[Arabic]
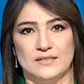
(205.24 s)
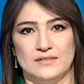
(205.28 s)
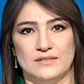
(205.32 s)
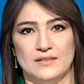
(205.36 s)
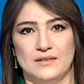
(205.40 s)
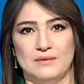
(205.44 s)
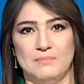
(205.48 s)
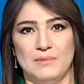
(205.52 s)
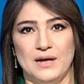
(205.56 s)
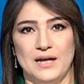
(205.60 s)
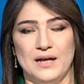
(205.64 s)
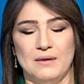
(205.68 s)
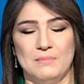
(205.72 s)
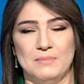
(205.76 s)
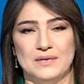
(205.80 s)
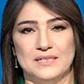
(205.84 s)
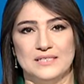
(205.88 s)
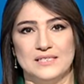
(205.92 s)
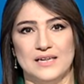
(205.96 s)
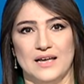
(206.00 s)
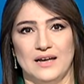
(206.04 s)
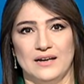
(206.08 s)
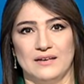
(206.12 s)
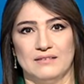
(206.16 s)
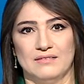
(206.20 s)
مع
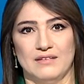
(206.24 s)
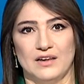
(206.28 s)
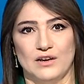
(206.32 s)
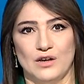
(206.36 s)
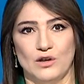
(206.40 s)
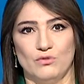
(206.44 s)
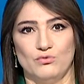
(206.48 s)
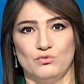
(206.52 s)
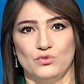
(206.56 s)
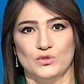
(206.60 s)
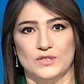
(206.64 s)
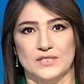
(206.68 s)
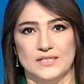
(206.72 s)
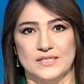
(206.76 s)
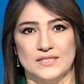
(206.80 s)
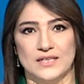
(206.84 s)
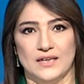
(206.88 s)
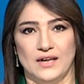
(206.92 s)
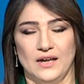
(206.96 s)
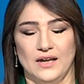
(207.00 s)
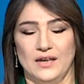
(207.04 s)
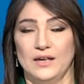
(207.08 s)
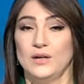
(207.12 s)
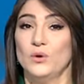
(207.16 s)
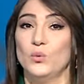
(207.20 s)
مساعي التكفل
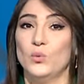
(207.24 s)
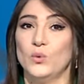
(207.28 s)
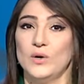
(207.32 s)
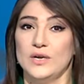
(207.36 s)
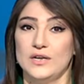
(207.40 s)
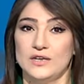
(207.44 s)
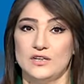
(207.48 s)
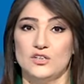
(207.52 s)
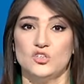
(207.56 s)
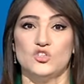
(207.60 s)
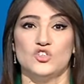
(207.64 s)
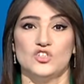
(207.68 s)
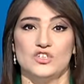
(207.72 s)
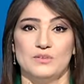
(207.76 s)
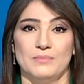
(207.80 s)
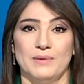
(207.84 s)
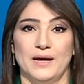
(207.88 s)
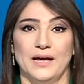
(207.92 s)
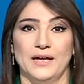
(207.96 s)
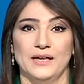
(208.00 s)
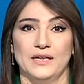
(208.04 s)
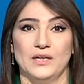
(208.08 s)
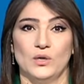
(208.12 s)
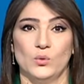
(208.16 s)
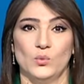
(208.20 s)
الصحي
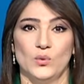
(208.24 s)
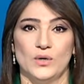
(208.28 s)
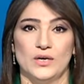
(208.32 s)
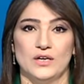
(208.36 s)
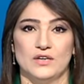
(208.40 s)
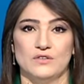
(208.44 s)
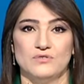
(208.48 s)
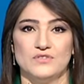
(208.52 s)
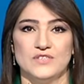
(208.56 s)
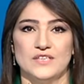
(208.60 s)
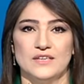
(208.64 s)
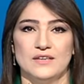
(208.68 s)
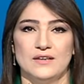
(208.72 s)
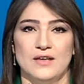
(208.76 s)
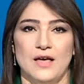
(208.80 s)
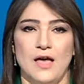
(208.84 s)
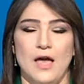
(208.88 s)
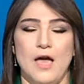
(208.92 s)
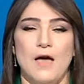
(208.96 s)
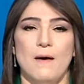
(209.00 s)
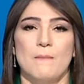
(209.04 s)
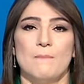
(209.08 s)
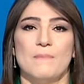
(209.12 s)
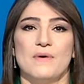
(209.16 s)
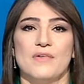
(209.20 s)
والاجتماعي والنفسي
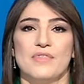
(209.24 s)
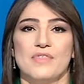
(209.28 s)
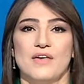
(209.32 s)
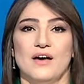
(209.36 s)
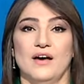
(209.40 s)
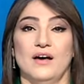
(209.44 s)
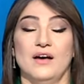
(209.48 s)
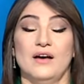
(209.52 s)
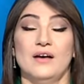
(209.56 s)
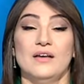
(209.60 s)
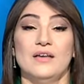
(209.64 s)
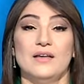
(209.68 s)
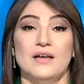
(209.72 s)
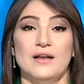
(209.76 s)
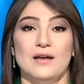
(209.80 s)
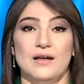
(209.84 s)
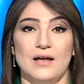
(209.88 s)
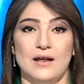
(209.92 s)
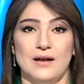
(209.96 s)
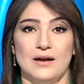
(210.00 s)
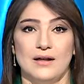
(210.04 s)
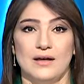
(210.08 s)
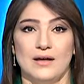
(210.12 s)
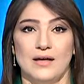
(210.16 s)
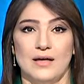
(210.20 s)
بضحايا
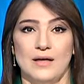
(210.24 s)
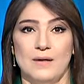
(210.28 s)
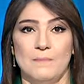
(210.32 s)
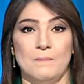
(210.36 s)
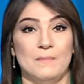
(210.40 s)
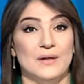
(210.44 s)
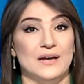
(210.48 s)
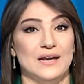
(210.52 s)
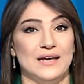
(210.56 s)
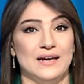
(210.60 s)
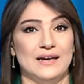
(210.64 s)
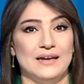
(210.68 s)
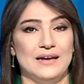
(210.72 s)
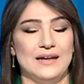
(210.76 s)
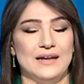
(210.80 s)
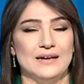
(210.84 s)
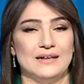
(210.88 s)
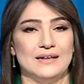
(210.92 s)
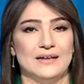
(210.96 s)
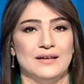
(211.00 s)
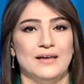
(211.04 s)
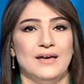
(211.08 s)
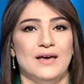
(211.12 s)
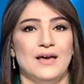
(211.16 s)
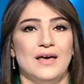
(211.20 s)
الألغام من
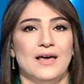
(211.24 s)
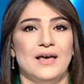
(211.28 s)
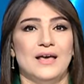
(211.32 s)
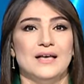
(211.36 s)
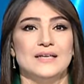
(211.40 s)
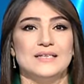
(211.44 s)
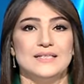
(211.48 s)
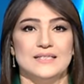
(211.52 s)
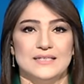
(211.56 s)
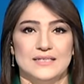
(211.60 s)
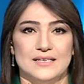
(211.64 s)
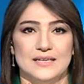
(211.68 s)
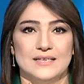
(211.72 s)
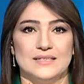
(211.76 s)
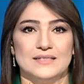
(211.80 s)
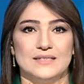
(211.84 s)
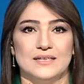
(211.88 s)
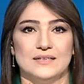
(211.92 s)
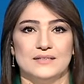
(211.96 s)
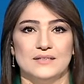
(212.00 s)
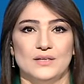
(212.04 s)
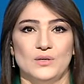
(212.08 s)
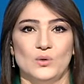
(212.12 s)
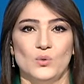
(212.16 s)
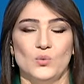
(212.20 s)
خلال سياسة
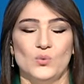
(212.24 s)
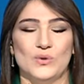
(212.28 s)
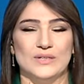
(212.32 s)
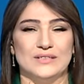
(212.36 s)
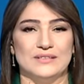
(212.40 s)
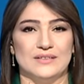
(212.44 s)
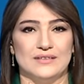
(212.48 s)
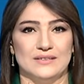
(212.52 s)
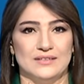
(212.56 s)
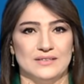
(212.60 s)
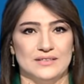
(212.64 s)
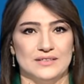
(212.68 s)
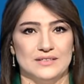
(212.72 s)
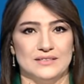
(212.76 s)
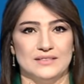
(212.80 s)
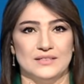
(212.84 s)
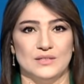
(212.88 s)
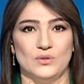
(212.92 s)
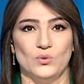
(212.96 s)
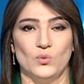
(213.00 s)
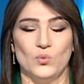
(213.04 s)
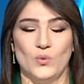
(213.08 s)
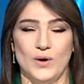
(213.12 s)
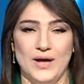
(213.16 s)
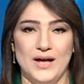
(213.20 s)
وطنية
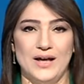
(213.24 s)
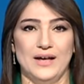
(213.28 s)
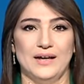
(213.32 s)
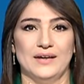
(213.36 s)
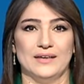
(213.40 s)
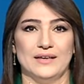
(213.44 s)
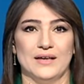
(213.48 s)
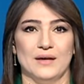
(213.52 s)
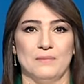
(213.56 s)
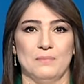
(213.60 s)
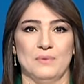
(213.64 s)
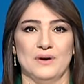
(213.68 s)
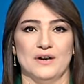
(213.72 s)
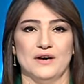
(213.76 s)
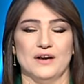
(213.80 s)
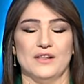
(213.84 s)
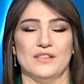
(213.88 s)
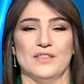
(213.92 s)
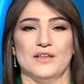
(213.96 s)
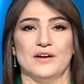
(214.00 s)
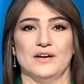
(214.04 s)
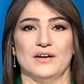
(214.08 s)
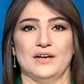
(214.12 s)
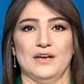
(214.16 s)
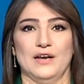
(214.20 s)
واعية الصحية
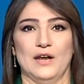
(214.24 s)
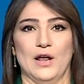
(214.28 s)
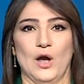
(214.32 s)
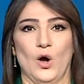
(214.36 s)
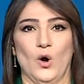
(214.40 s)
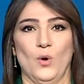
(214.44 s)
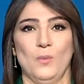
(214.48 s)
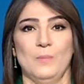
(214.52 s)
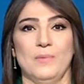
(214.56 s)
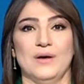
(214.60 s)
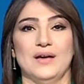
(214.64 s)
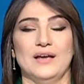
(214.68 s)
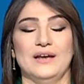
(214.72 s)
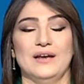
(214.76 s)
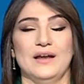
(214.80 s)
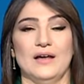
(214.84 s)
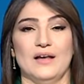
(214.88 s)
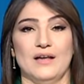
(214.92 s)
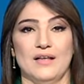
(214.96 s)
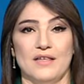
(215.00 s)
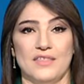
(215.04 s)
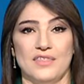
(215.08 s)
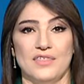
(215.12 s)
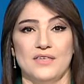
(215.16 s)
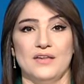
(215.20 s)
بالنظر إلى عمق
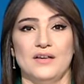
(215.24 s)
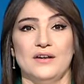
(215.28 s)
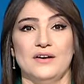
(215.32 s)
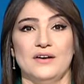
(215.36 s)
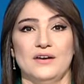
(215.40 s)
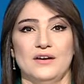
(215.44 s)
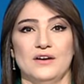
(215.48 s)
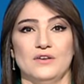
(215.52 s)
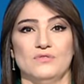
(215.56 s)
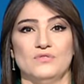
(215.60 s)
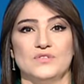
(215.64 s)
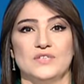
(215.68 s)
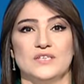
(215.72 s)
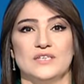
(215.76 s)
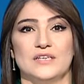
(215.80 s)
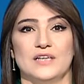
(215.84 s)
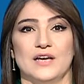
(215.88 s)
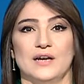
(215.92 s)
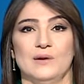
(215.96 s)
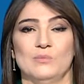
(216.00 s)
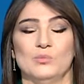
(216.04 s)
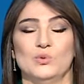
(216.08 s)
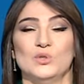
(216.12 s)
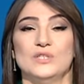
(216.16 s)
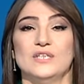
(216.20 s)
الآثار النفسية
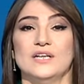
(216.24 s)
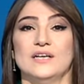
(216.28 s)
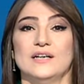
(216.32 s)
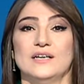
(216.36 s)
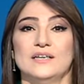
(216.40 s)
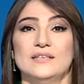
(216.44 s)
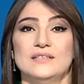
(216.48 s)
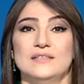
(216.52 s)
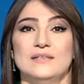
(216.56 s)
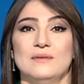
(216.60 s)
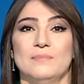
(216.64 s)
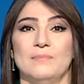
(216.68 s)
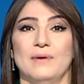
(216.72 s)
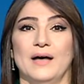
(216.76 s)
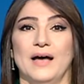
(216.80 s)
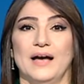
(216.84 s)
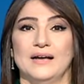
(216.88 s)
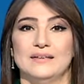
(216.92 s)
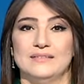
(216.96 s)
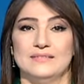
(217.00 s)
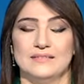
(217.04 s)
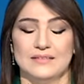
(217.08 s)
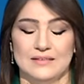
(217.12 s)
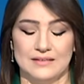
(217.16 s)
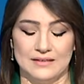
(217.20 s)
المترتبة
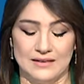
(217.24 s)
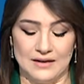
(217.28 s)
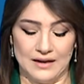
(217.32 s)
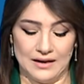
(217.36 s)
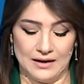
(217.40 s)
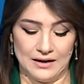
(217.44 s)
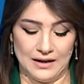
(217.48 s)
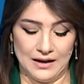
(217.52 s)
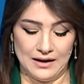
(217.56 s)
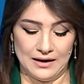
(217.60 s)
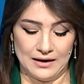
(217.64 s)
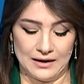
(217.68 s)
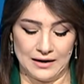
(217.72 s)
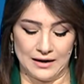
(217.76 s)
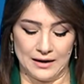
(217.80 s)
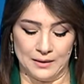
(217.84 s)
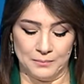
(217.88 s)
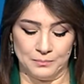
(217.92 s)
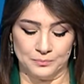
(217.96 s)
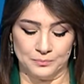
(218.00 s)
عن تلك الألغام